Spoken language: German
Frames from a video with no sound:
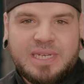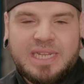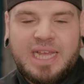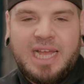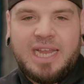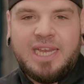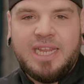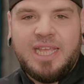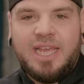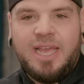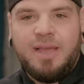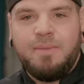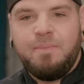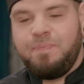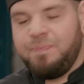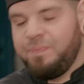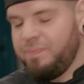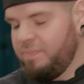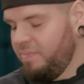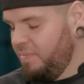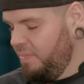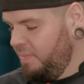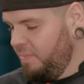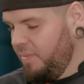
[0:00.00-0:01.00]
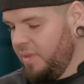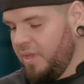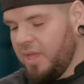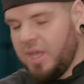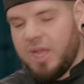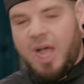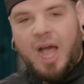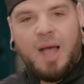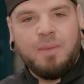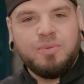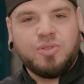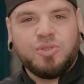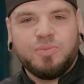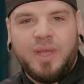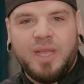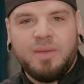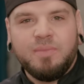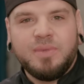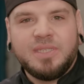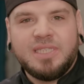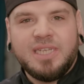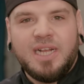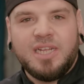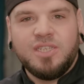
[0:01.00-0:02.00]
mit rangeben,
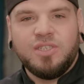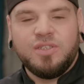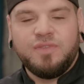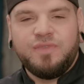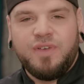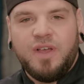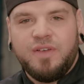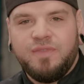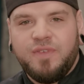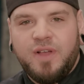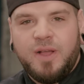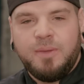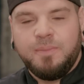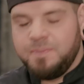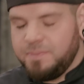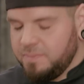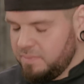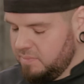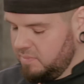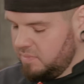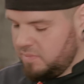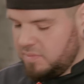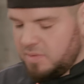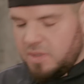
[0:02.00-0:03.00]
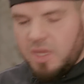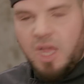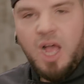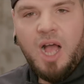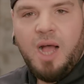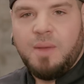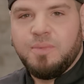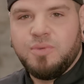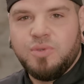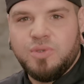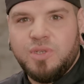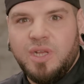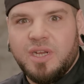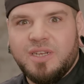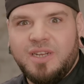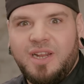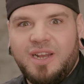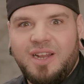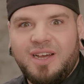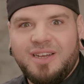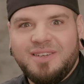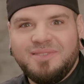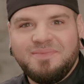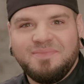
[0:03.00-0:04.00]
abschmecken mit Salz und Pfeffer absoluter
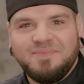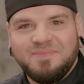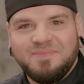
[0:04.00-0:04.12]
Knaller.